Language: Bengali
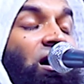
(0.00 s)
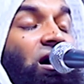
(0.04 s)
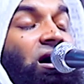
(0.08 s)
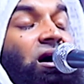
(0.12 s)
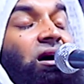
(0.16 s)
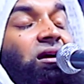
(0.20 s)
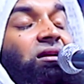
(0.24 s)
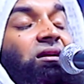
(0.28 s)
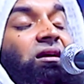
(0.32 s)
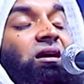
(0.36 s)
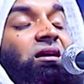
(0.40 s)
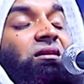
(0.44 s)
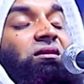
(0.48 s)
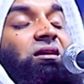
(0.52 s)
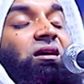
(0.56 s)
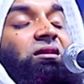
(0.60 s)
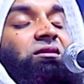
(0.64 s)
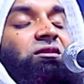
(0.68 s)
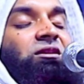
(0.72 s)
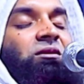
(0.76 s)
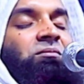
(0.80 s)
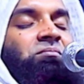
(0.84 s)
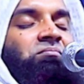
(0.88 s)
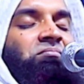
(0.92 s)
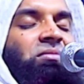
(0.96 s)
আর এই
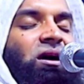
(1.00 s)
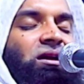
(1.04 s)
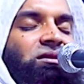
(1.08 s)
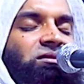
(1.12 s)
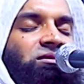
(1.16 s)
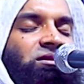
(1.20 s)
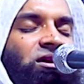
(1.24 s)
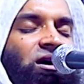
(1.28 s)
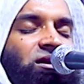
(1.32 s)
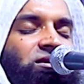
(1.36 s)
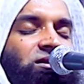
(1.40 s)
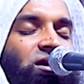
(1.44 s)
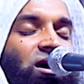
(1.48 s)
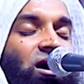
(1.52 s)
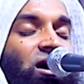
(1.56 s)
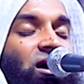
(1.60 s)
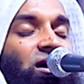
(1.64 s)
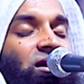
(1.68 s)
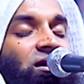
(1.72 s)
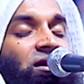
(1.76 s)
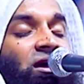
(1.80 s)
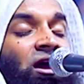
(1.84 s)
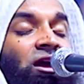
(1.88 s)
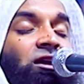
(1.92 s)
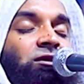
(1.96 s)
তিন বাচ্চাটা
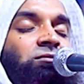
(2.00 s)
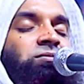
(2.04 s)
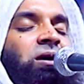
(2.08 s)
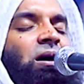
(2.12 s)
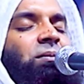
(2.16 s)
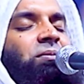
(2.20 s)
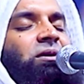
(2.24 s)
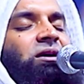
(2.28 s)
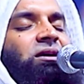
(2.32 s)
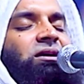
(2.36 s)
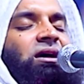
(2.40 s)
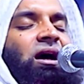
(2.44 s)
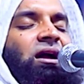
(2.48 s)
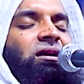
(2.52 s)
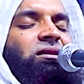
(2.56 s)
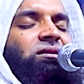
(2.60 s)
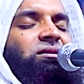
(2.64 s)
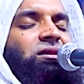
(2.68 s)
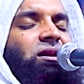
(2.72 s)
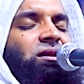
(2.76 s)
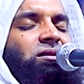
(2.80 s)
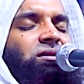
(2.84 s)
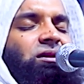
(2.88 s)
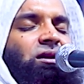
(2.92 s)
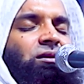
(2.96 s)
এইভাবে
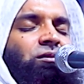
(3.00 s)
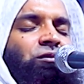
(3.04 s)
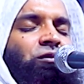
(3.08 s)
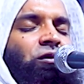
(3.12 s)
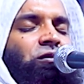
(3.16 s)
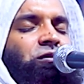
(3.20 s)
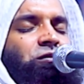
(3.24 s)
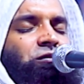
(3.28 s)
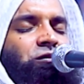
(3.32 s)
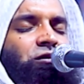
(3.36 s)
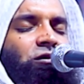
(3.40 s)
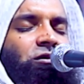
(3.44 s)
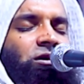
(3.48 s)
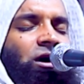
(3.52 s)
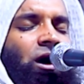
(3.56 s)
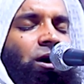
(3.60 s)
কানতেছে গোস্ত